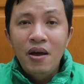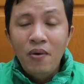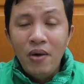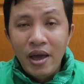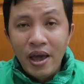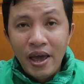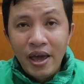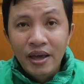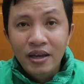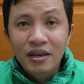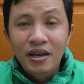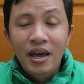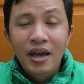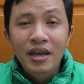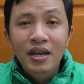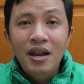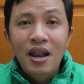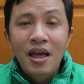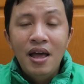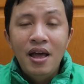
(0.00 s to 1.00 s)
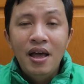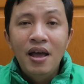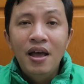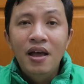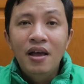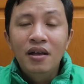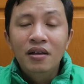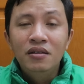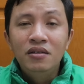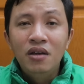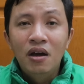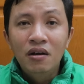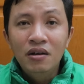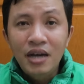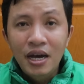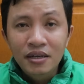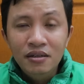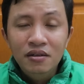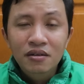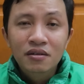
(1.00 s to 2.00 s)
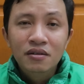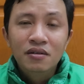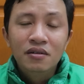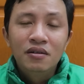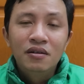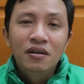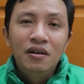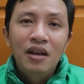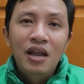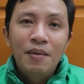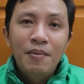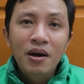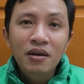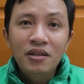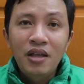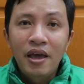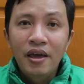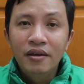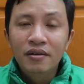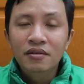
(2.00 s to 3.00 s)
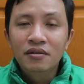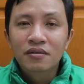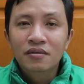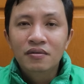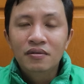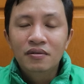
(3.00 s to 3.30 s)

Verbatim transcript: hàng hay là chở khách là bất tiện.